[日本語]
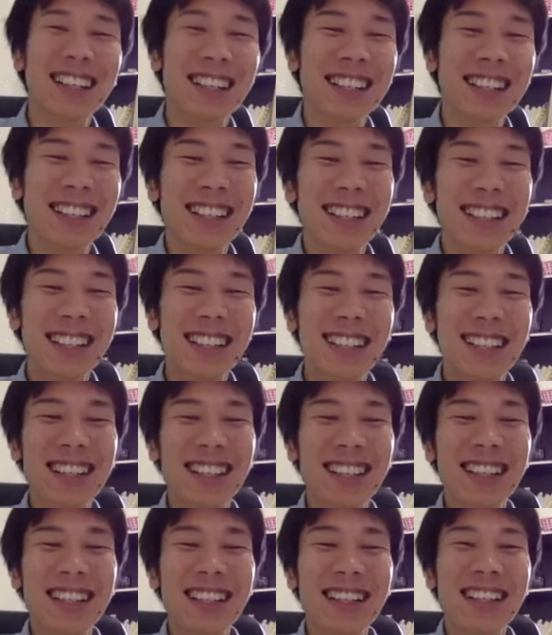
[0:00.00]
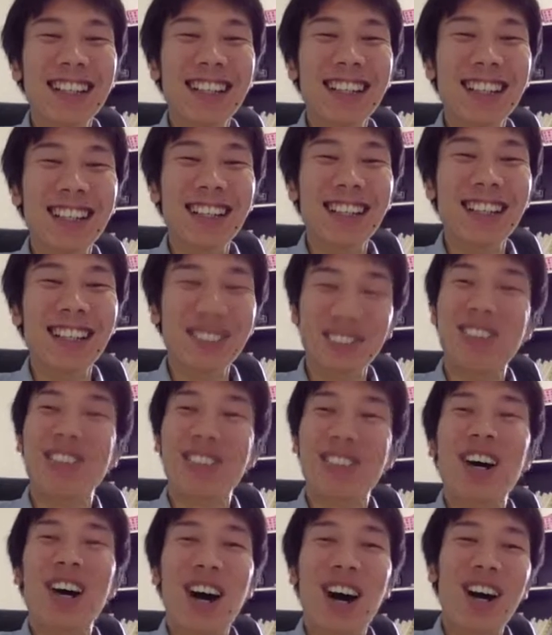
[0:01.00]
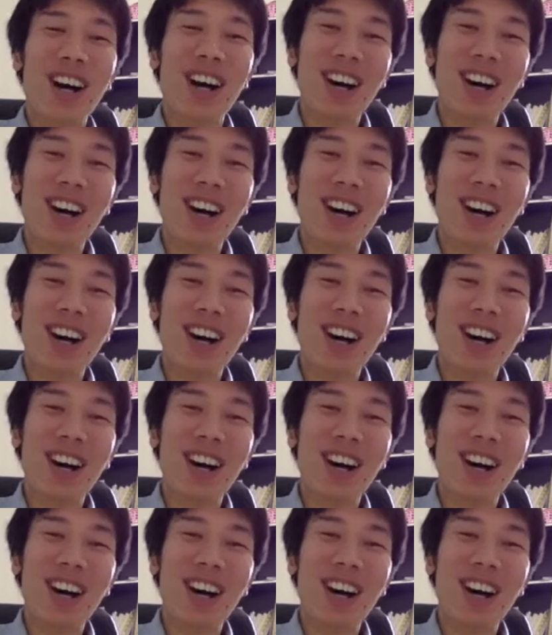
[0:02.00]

として売り出せるのかなという感じあ。